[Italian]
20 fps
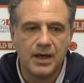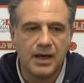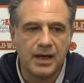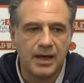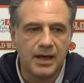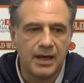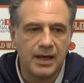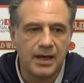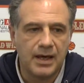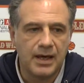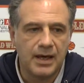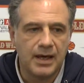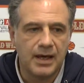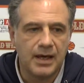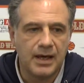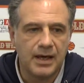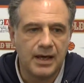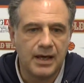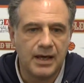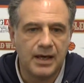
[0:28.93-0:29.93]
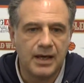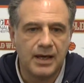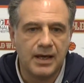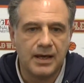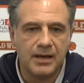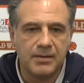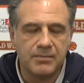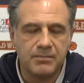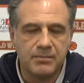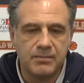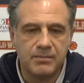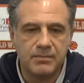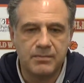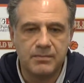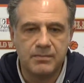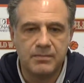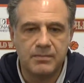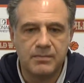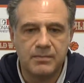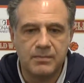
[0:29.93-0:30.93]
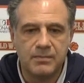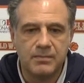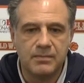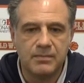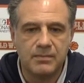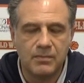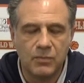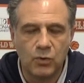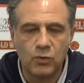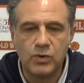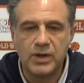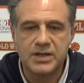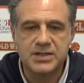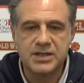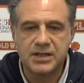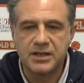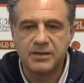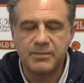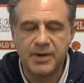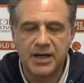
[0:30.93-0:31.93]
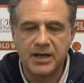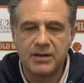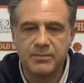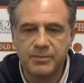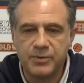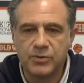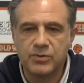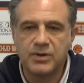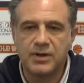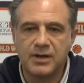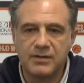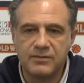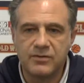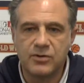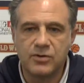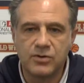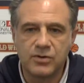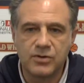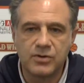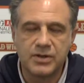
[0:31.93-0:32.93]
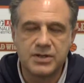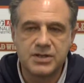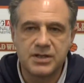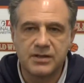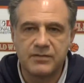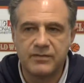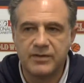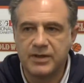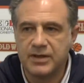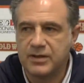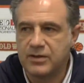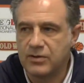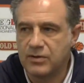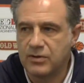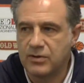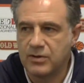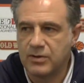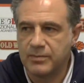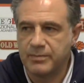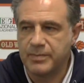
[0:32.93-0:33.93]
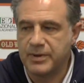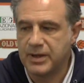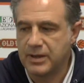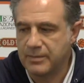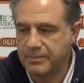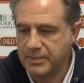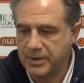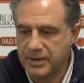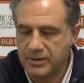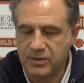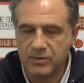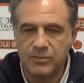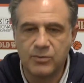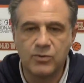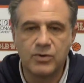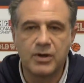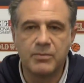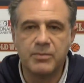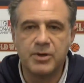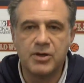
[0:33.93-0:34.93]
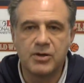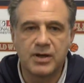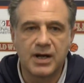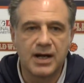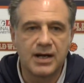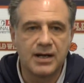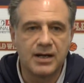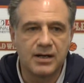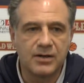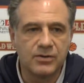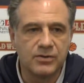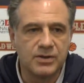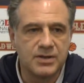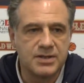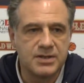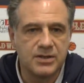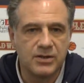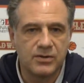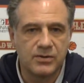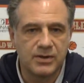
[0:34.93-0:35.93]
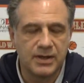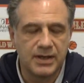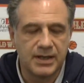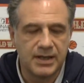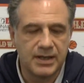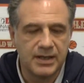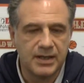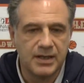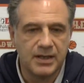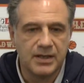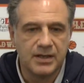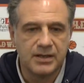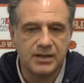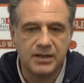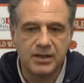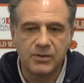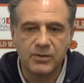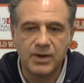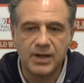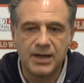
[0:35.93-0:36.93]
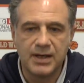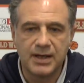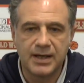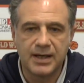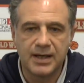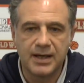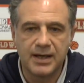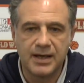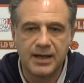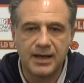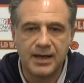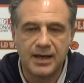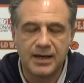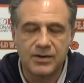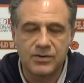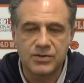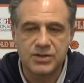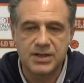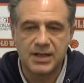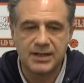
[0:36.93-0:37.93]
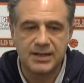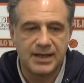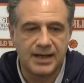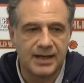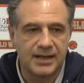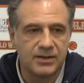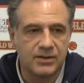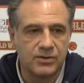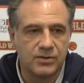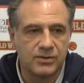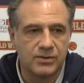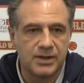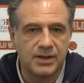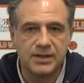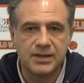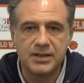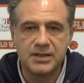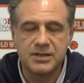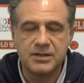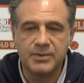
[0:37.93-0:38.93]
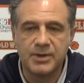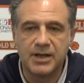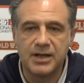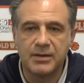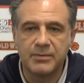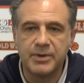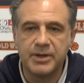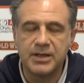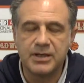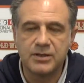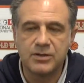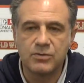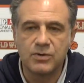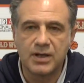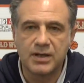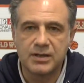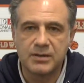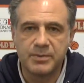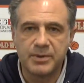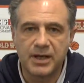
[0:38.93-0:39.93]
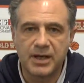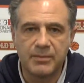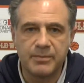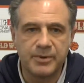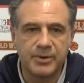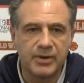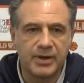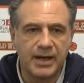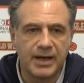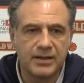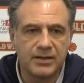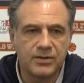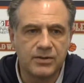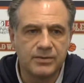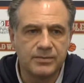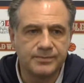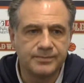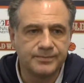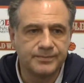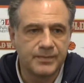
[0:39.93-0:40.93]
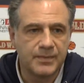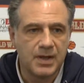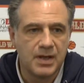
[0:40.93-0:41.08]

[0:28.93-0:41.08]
E ehm, una settimana in più di lavoro è servito per, per, comunque migliorare la condizione di quelli che hanno saltato tantissimi allenamenti durante il precampionato